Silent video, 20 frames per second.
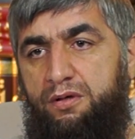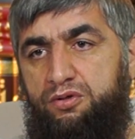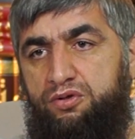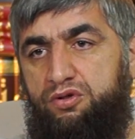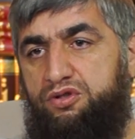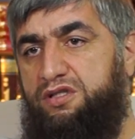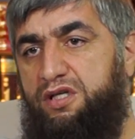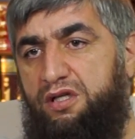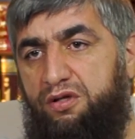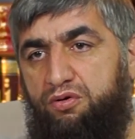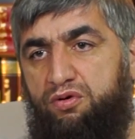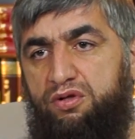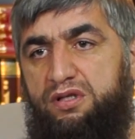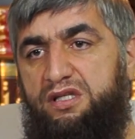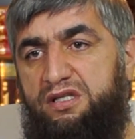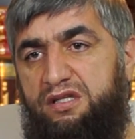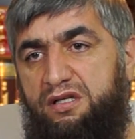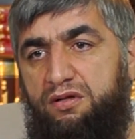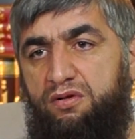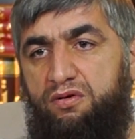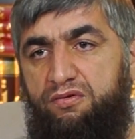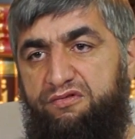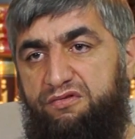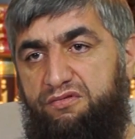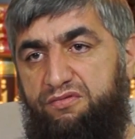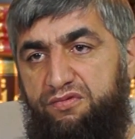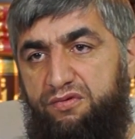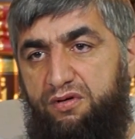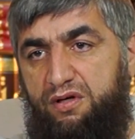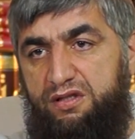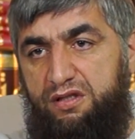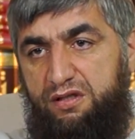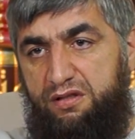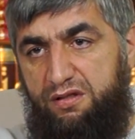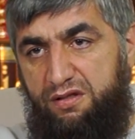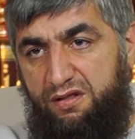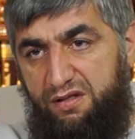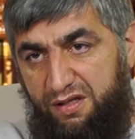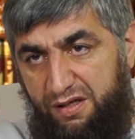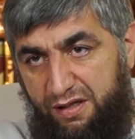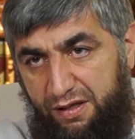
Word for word: что целый год не делал э, этот